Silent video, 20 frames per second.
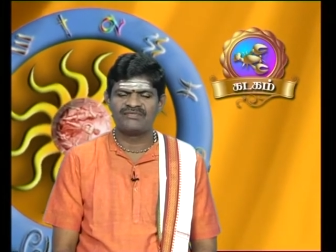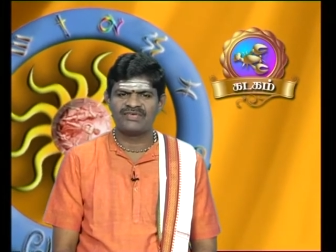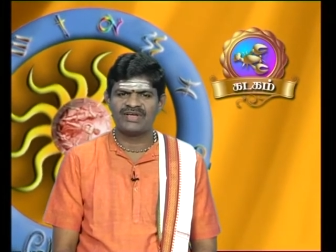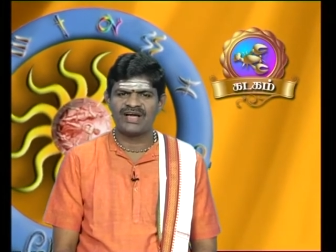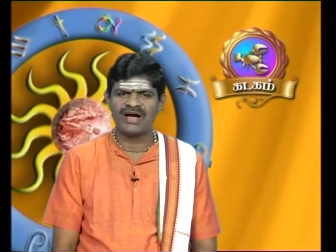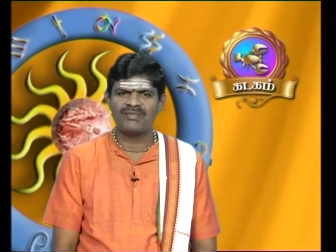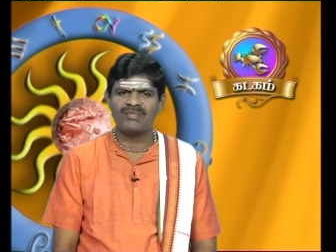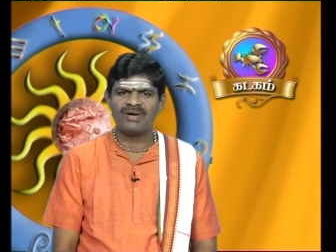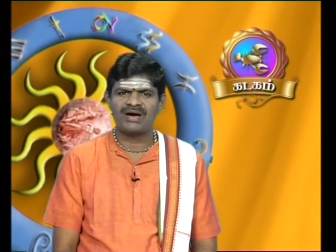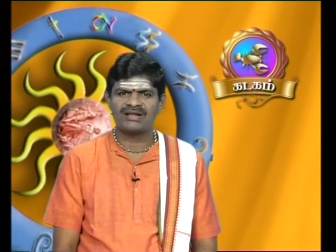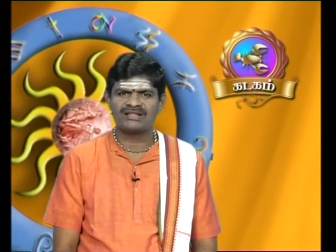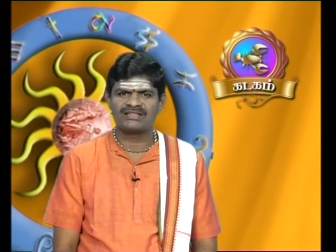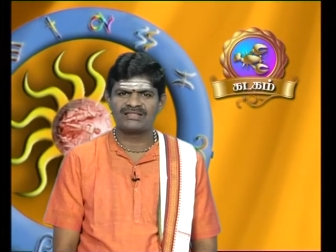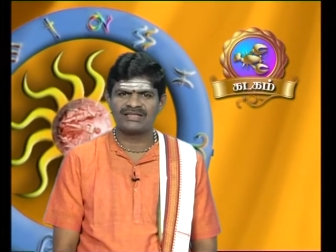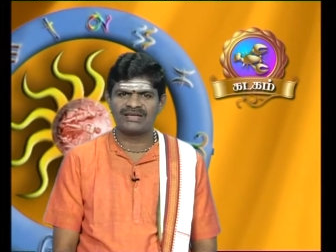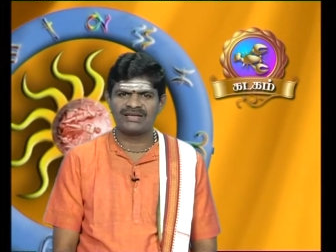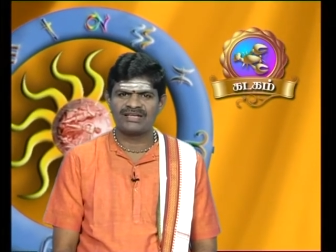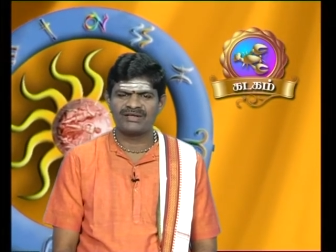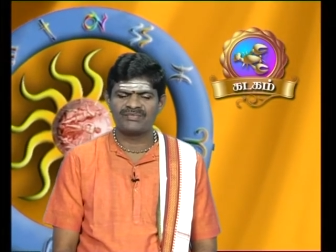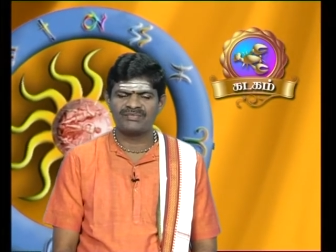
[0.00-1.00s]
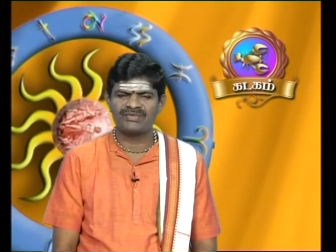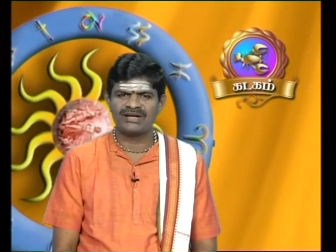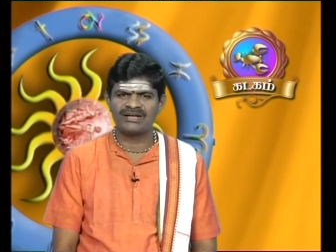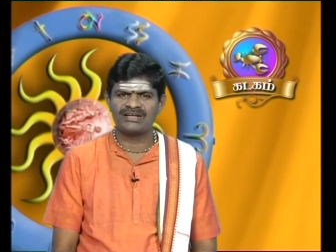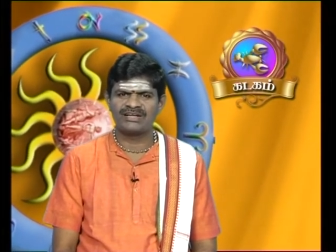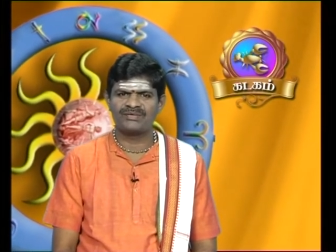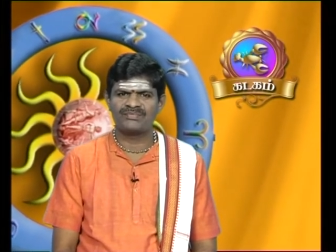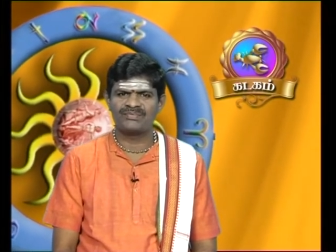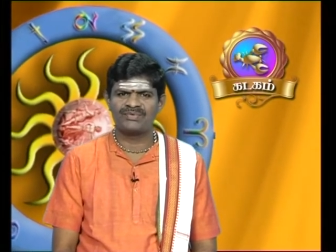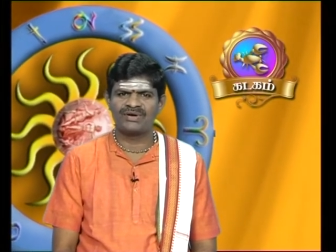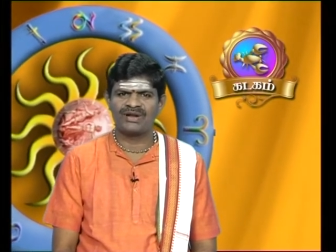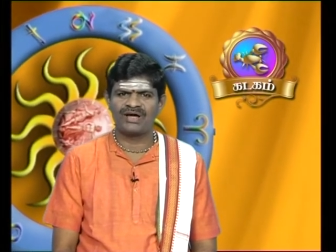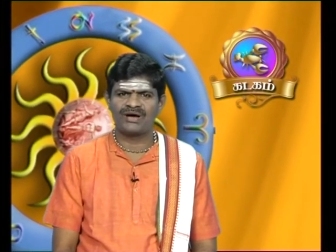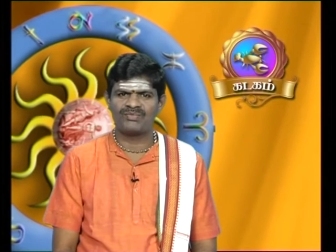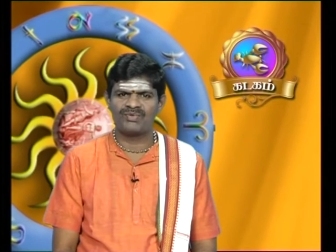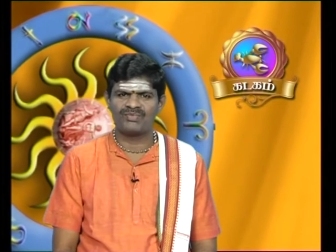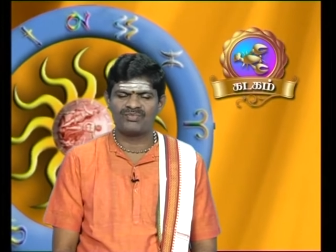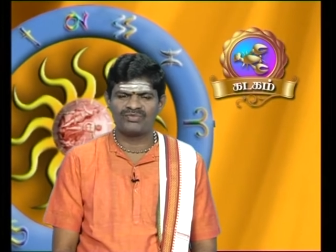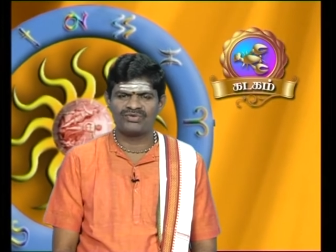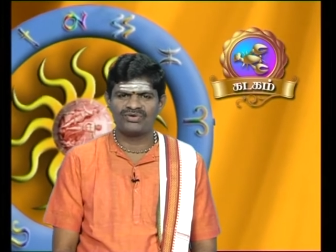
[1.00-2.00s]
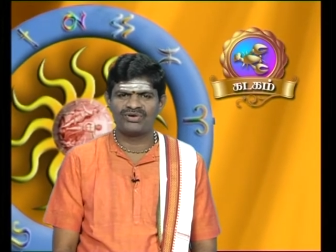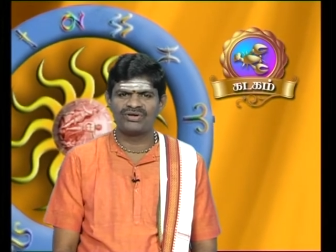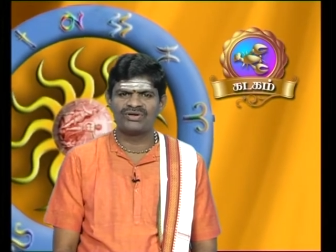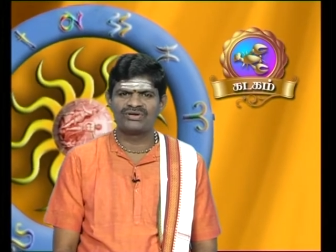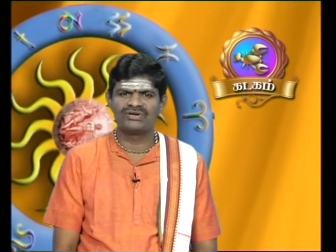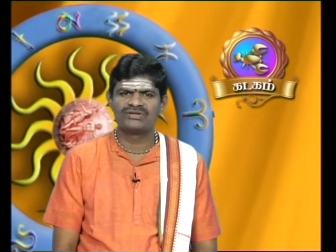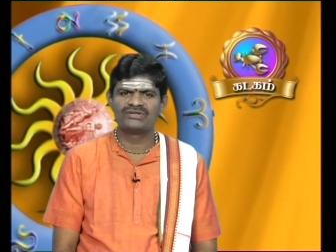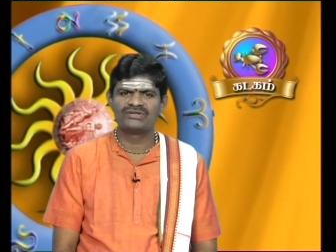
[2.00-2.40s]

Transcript: வியாபாரத்திலேயும் ரெட்டிப்பு லாபம் உண்டு